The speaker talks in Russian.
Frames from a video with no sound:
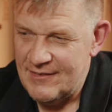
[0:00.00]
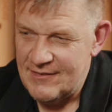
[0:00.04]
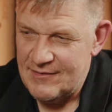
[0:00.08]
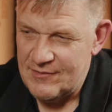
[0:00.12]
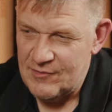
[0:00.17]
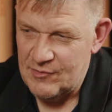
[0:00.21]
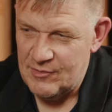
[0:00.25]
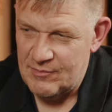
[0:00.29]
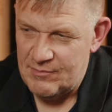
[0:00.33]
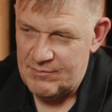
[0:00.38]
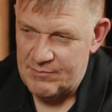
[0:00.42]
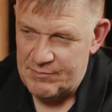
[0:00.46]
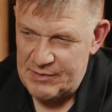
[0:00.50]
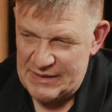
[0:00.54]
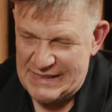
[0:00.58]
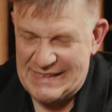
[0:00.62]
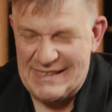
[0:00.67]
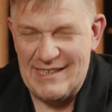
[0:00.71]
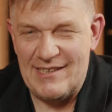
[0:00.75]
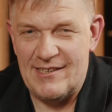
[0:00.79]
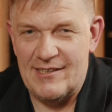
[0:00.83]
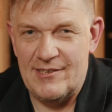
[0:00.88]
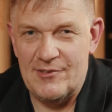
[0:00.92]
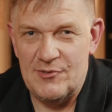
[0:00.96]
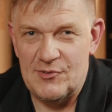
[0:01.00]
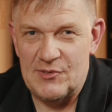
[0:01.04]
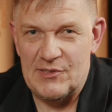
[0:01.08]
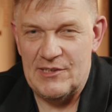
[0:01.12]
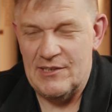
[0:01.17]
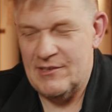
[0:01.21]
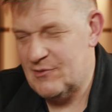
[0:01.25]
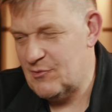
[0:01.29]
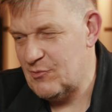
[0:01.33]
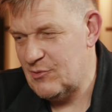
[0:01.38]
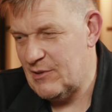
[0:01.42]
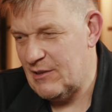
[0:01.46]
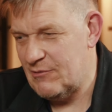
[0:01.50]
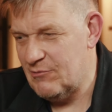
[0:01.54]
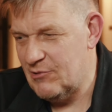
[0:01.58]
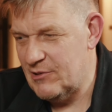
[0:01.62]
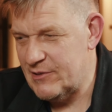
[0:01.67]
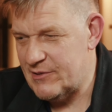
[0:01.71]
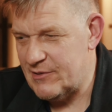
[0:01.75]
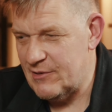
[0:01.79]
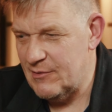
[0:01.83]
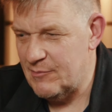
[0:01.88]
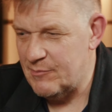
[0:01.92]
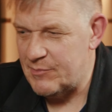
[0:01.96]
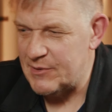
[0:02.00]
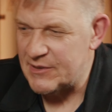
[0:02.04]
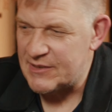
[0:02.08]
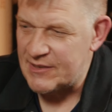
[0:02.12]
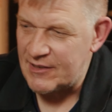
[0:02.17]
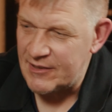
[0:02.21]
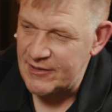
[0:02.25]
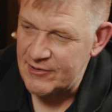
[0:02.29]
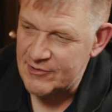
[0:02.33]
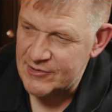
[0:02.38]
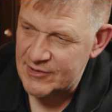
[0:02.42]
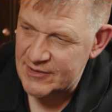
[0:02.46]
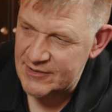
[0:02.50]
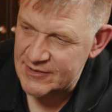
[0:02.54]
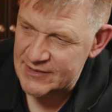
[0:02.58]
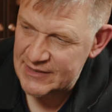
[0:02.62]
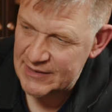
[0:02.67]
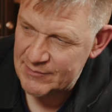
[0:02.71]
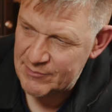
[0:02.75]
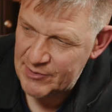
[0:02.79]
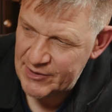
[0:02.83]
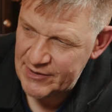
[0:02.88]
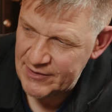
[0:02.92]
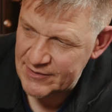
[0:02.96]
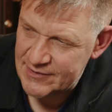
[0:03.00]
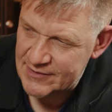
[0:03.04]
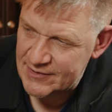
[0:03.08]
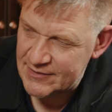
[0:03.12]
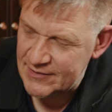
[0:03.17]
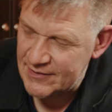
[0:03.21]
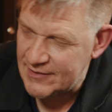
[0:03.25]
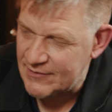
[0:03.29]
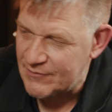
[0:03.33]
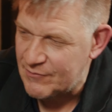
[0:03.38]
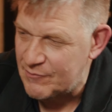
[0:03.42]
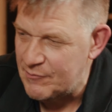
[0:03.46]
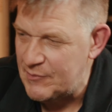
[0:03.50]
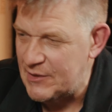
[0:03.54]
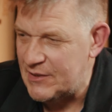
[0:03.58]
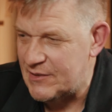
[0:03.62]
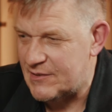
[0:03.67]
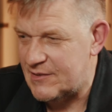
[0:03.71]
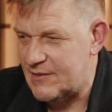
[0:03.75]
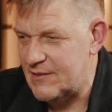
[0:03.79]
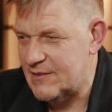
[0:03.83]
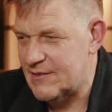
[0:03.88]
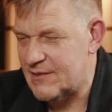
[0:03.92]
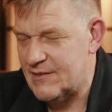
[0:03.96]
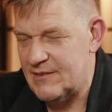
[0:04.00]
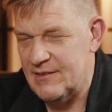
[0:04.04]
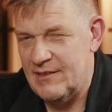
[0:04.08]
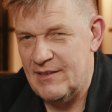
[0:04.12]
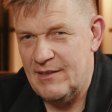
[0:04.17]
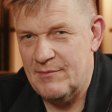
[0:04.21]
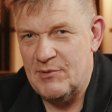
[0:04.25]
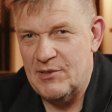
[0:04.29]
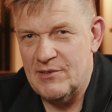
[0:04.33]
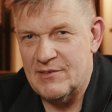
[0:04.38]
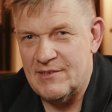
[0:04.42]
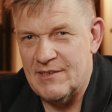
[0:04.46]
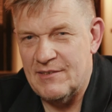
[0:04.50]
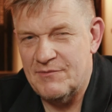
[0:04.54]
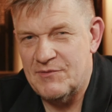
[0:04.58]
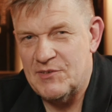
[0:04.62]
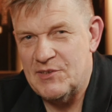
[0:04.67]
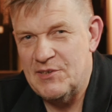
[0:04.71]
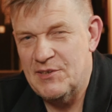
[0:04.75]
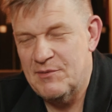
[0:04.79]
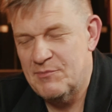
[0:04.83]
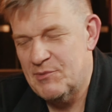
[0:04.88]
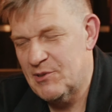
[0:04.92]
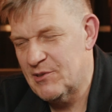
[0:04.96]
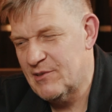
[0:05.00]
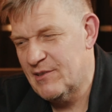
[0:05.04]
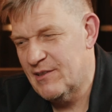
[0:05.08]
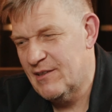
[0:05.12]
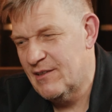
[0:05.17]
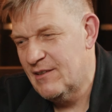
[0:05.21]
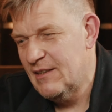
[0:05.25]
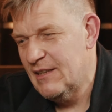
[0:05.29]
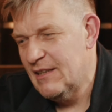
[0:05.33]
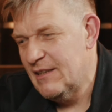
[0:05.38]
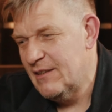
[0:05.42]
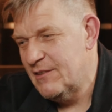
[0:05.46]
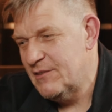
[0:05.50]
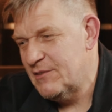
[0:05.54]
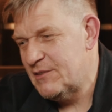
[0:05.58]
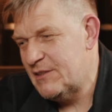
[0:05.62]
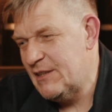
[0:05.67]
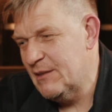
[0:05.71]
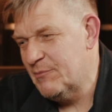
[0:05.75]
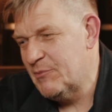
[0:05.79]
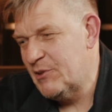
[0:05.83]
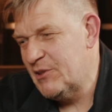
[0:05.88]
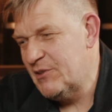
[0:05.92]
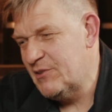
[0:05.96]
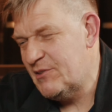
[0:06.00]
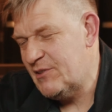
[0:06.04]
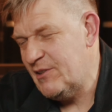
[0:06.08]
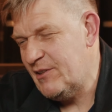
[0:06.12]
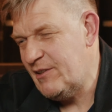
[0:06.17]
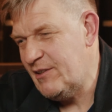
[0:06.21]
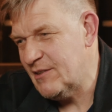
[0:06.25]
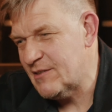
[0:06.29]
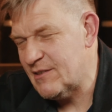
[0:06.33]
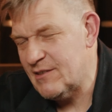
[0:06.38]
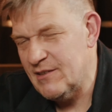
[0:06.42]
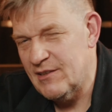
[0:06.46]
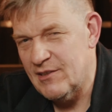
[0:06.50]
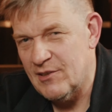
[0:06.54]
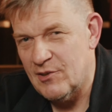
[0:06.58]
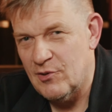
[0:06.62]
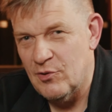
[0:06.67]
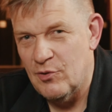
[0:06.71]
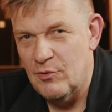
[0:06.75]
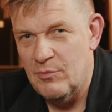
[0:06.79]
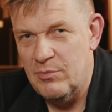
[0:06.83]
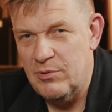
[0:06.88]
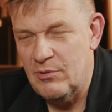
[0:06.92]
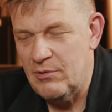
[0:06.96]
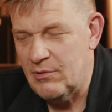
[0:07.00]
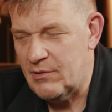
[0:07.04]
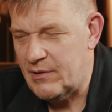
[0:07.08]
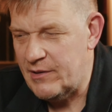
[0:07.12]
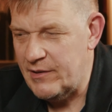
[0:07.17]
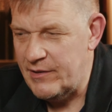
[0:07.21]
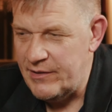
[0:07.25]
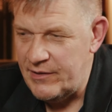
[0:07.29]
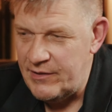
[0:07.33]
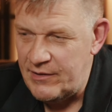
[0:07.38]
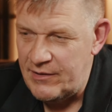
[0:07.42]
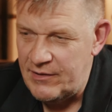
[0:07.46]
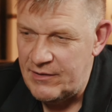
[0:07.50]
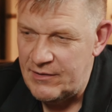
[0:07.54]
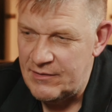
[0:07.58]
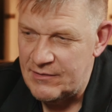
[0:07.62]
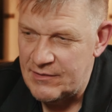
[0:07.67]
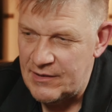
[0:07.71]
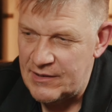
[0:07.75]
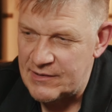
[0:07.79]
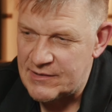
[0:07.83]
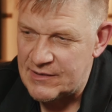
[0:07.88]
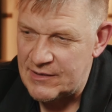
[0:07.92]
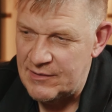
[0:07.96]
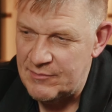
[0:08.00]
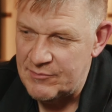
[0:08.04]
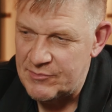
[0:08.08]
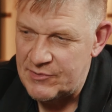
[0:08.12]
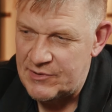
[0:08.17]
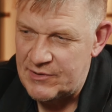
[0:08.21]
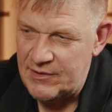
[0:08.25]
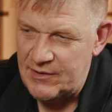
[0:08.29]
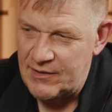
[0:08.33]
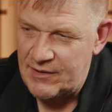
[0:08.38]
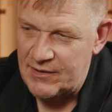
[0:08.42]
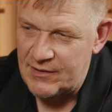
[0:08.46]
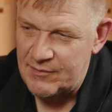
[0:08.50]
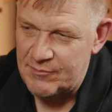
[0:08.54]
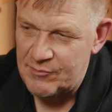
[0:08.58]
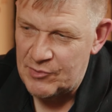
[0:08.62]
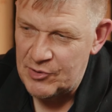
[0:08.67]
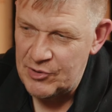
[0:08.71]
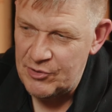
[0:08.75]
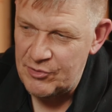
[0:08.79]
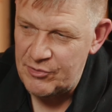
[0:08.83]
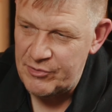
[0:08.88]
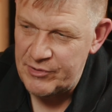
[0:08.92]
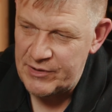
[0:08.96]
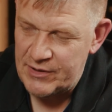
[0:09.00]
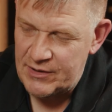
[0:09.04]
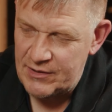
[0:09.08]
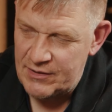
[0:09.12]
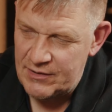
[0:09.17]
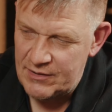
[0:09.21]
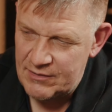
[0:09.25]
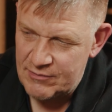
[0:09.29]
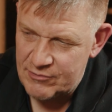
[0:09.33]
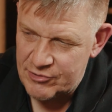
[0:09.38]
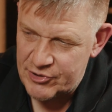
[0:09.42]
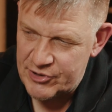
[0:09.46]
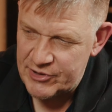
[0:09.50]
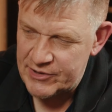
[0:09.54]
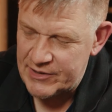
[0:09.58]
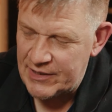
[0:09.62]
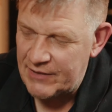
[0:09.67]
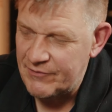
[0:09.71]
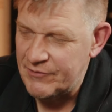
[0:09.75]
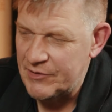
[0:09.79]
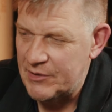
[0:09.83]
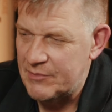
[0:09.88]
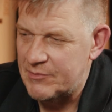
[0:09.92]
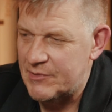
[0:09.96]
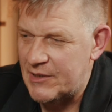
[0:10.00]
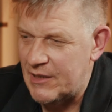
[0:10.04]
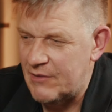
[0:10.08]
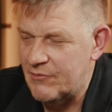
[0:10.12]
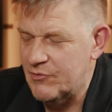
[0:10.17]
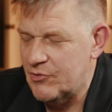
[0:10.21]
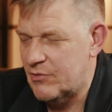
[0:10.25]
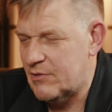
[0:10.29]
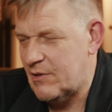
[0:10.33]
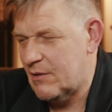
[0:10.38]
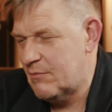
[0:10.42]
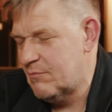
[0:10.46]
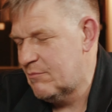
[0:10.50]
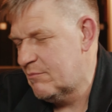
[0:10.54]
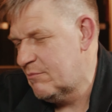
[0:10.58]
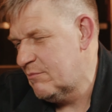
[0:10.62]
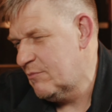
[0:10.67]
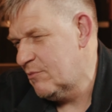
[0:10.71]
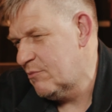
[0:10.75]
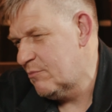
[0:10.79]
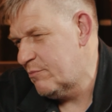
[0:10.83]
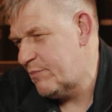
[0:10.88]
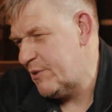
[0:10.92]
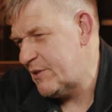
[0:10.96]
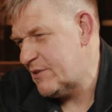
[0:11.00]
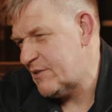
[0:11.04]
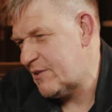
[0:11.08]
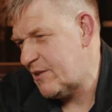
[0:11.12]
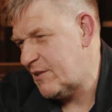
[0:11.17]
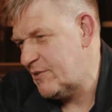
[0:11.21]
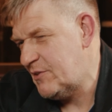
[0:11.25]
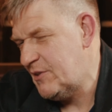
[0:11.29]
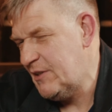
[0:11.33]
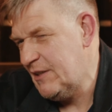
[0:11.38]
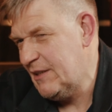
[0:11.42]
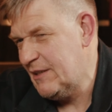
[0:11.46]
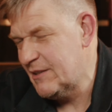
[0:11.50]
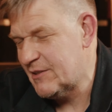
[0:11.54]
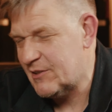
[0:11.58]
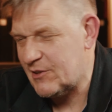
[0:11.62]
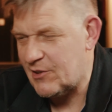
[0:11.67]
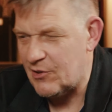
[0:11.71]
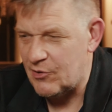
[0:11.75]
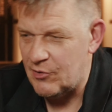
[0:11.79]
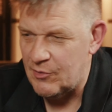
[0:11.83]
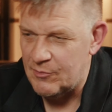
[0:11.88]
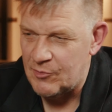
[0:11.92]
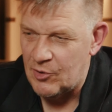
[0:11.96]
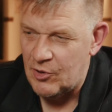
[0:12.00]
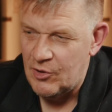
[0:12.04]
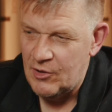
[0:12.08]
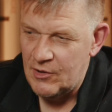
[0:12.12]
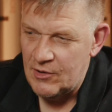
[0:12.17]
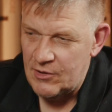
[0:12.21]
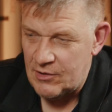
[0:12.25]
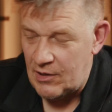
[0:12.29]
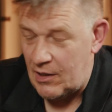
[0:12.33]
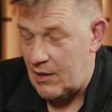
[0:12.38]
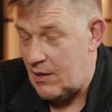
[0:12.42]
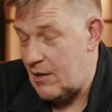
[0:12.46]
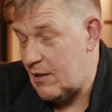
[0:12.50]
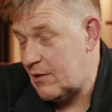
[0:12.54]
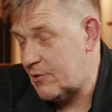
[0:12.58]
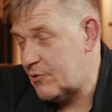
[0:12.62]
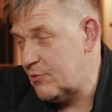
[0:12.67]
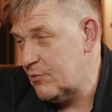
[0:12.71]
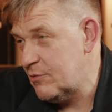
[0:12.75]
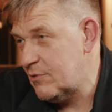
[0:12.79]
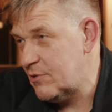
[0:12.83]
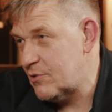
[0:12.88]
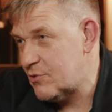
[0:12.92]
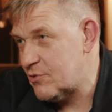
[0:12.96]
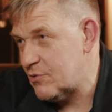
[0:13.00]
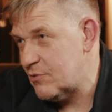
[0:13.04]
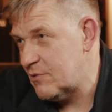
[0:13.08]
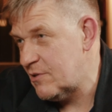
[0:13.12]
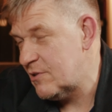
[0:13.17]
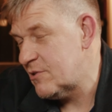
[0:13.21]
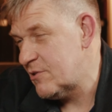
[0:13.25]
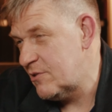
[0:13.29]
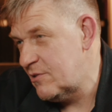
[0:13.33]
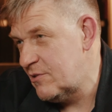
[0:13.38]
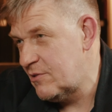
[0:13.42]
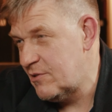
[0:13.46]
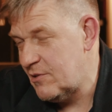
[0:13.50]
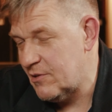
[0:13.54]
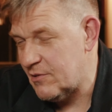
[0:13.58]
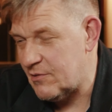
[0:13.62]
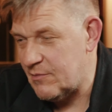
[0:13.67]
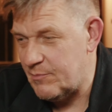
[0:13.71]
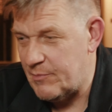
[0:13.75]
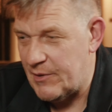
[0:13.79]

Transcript: Ну, постараюсь, да, с удовольствием постараюсь разобраться вместе с нами, со всеми, да. Тема интересная, глубокая, и на самом деле многие уже давным-давно там ну, пристрастились к Рому, а, а кто-то еще даже и нет.